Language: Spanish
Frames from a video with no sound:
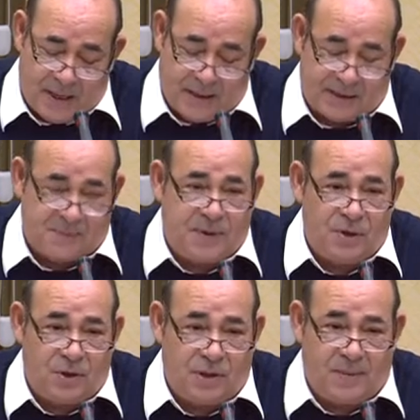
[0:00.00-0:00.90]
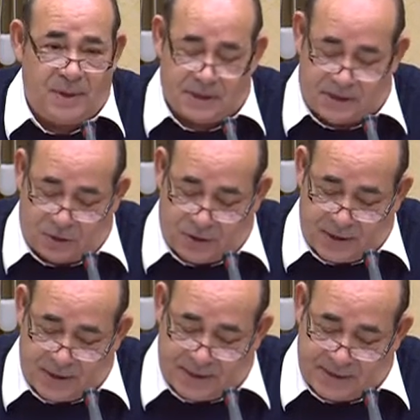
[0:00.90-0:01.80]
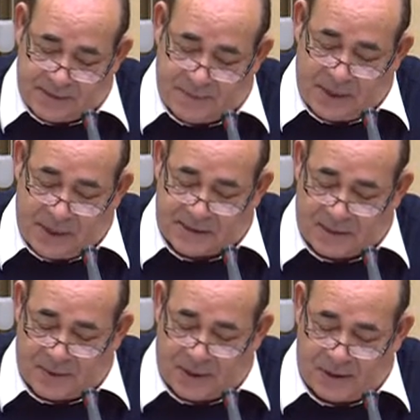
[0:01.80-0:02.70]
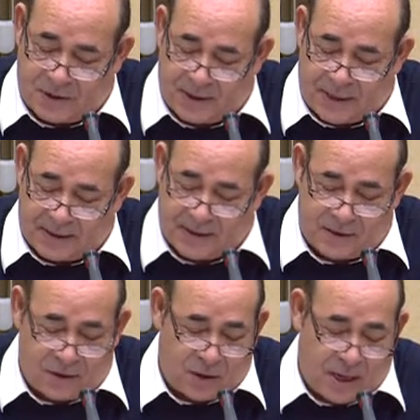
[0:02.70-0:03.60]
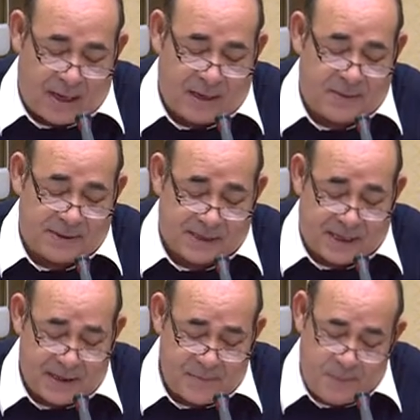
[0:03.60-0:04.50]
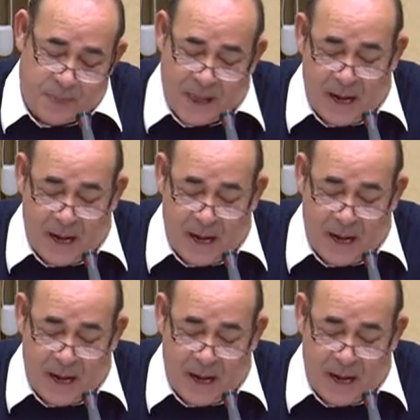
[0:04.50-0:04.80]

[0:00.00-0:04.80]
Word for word: el despido de miles de docentes, la desaparición de la atención a la diversidad,